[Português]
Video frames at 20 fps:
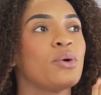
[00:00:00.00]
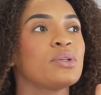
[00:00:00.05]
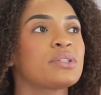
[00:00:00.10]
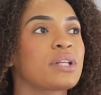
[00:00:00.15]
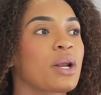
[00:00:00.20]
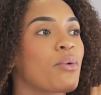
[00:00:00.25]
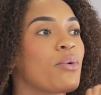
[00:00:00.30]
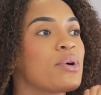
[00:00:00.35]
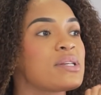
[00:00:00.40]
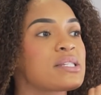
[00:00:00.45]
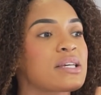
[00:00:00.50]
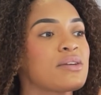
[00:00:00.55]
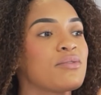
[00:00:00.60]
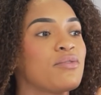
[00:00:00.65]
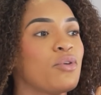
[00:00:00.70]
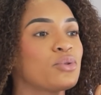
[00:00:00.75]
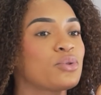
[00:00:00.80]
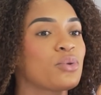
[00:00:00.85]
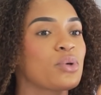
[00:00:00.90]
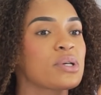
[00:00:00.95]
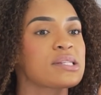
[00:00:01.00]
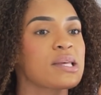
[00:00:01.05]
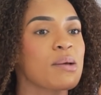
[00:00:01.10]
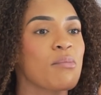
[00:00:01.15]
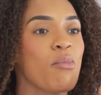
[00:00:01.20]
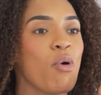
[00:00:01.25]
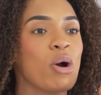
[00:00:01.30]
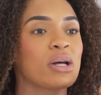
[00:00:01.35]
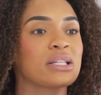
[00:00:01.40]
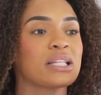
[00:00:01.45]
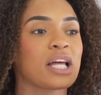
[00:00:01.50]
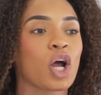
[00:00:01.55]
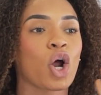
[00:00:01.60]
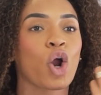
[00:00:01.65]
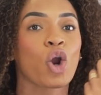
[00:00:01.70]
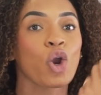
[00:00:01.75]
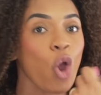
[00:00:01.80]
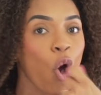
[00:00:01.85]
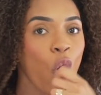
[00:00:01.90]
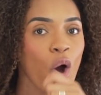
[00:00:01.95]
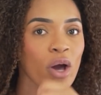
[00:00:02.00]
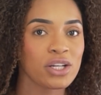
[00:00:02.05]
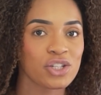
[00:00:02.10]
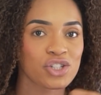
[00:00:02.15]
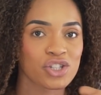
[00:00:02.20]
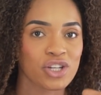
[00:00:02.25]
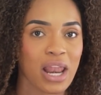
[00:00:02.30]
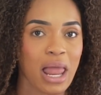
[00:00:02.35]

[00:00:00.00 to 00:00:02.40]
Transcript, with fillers: Outra coisa que voltou a ser moda, gloss